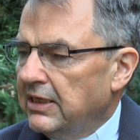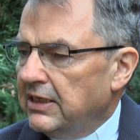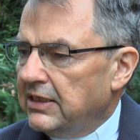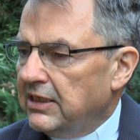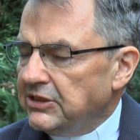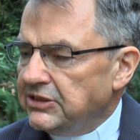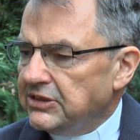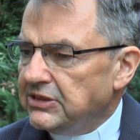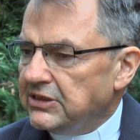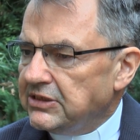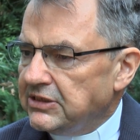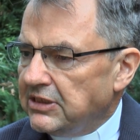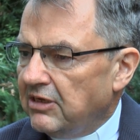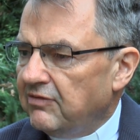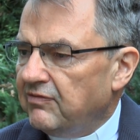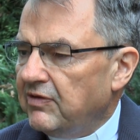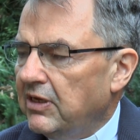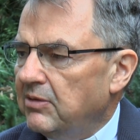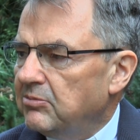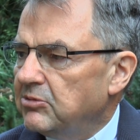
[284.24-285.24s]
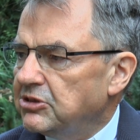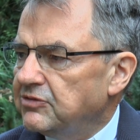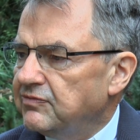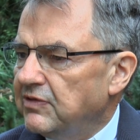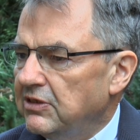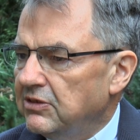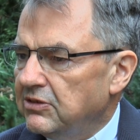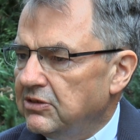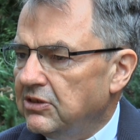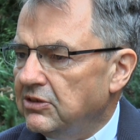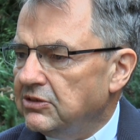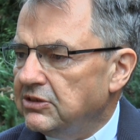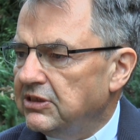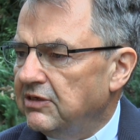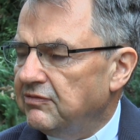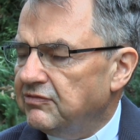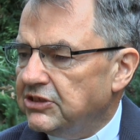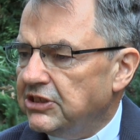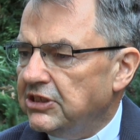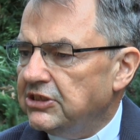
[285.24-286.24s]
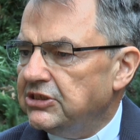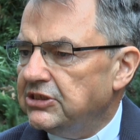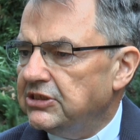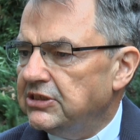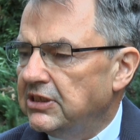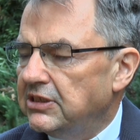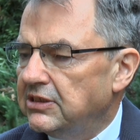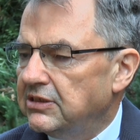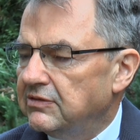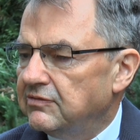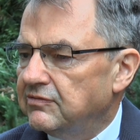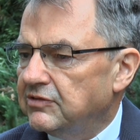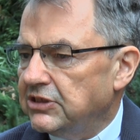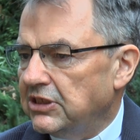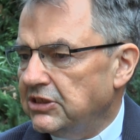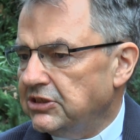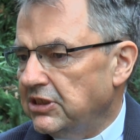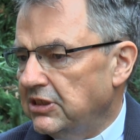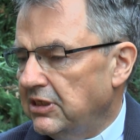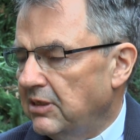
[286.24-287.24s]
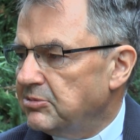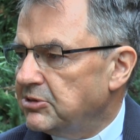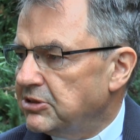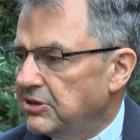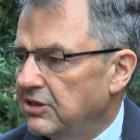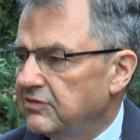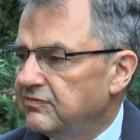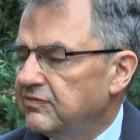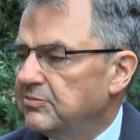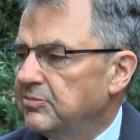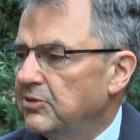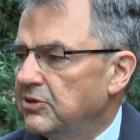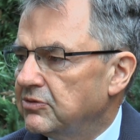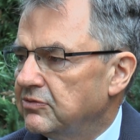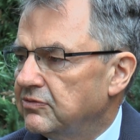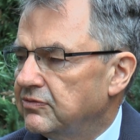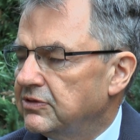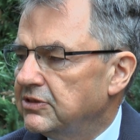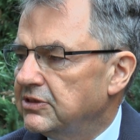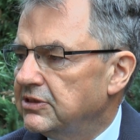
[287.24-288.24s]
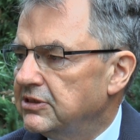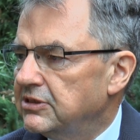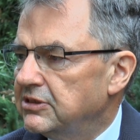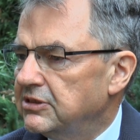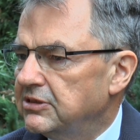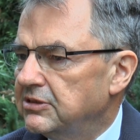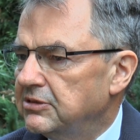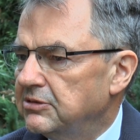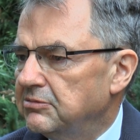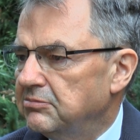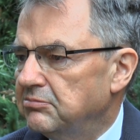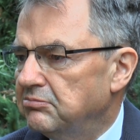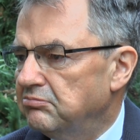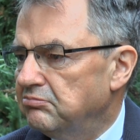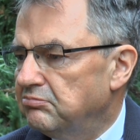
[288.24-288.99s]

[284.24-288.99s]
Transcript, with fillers: Ja się zastanawiałem już wielokrotnie wcześniej, w czasie na przykład wyborów yy,